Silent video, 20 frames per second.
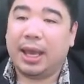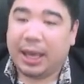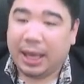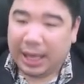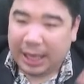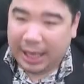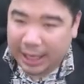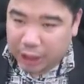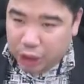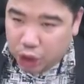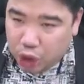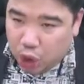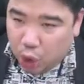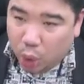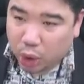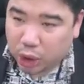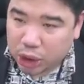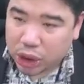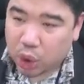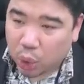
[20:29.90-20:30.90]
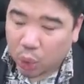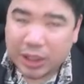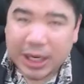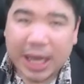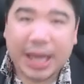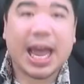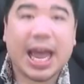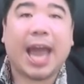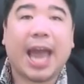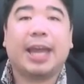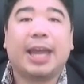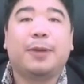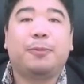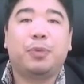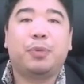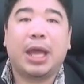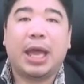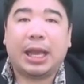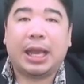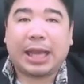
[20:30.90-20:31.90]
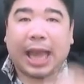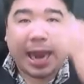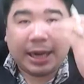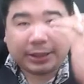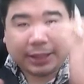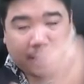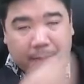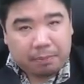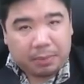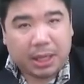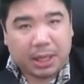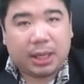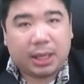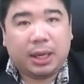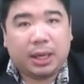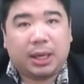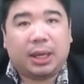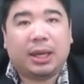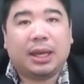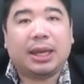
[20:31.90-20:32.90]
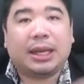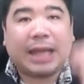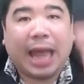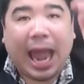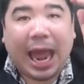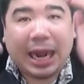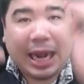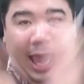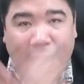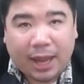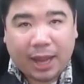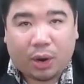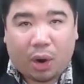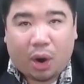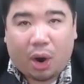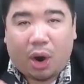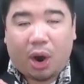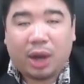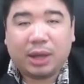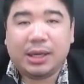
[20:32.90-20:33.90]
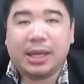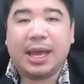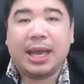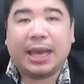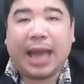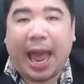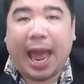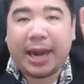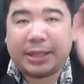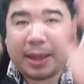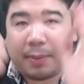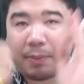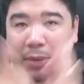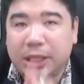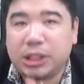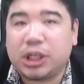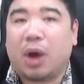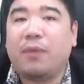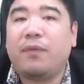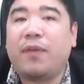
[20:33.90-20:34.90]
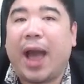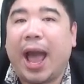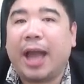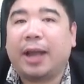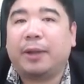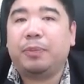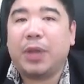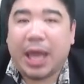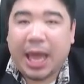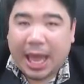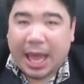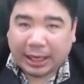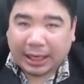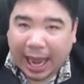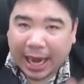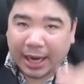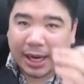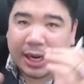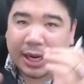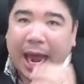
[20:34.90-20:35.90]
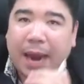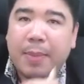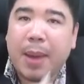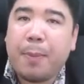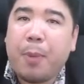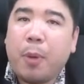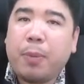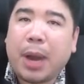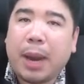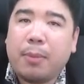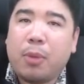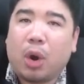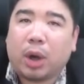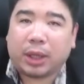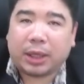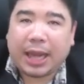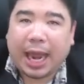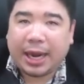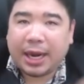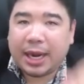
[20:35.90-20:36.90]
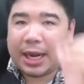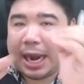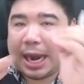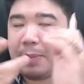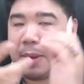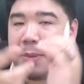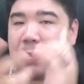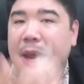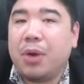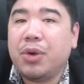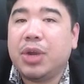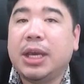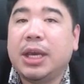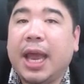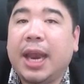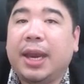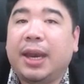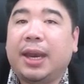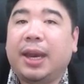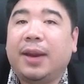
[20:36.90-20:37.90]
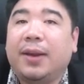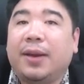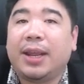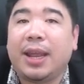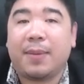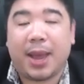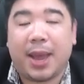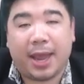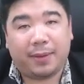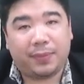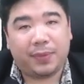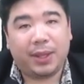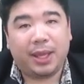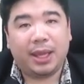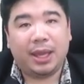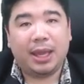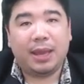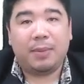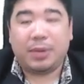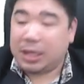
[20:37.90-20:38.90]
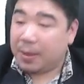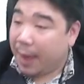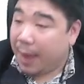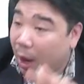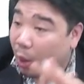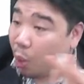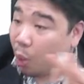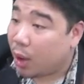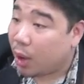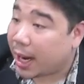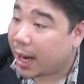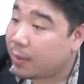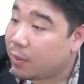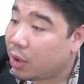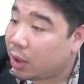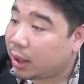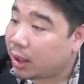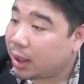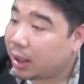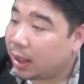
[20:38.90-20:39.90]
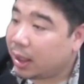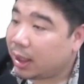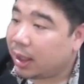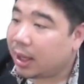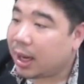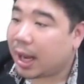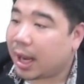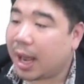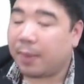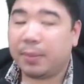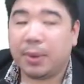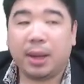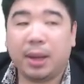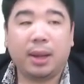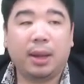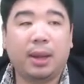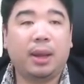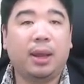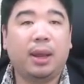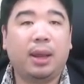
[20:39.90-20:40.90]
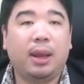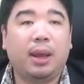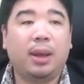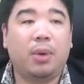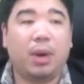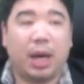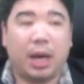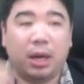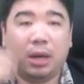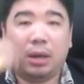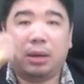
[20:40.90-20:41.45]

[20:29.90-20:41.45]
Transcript: อีกชุดสูตรใหญ่ ๆ การจับมือ การแลกของ การจับมือสองฝั่ง การแข่งขันแบบพบกันหมด การแข่งขันแบบเย่าเยือนเห็นไหมมันจะมาคู่กันทั้งหมดนะครับ เพราะนั้น